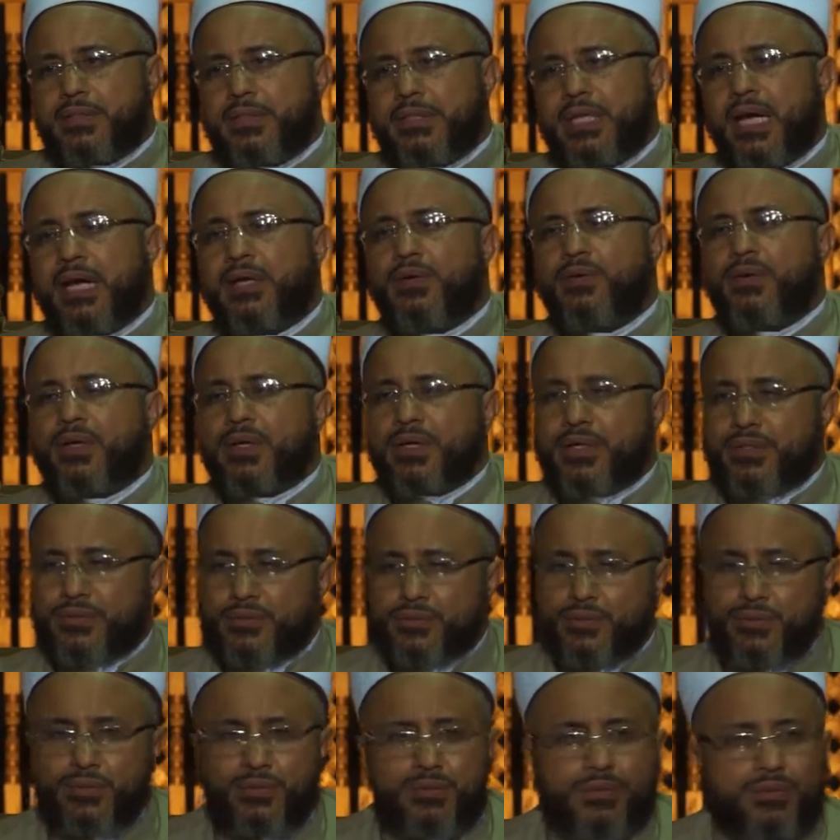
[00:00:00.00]
يا أيها
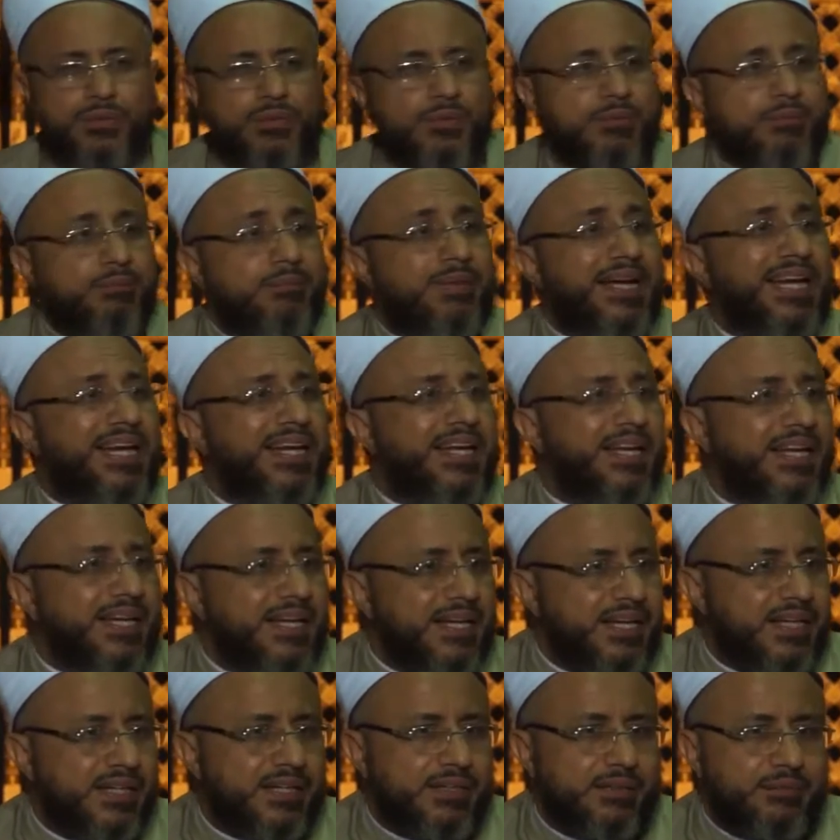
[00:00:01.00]
الرسول
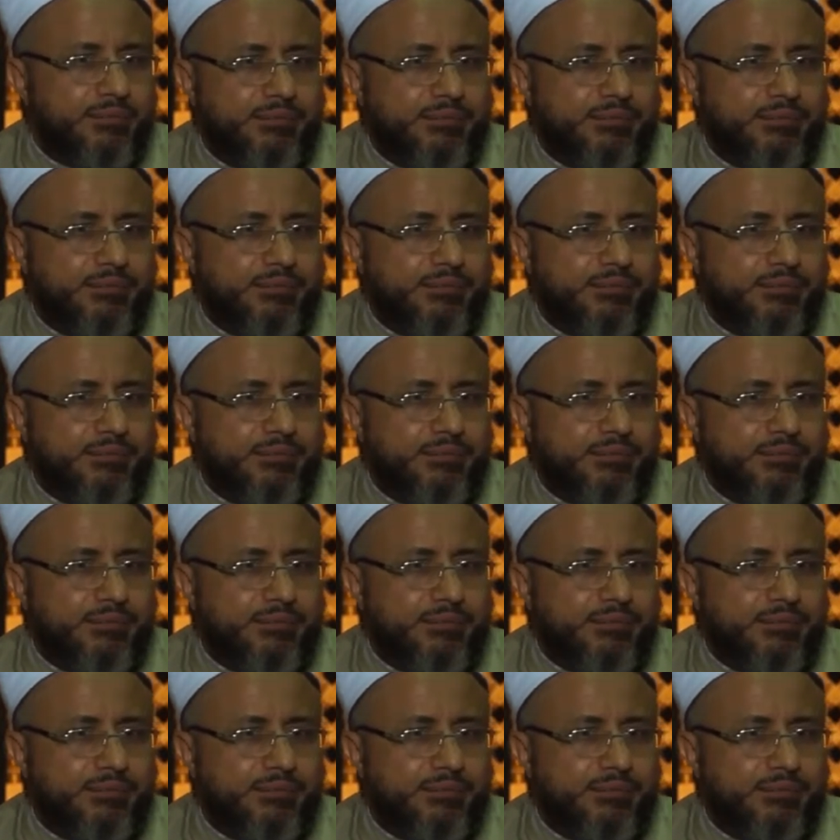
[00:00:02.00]
بلغ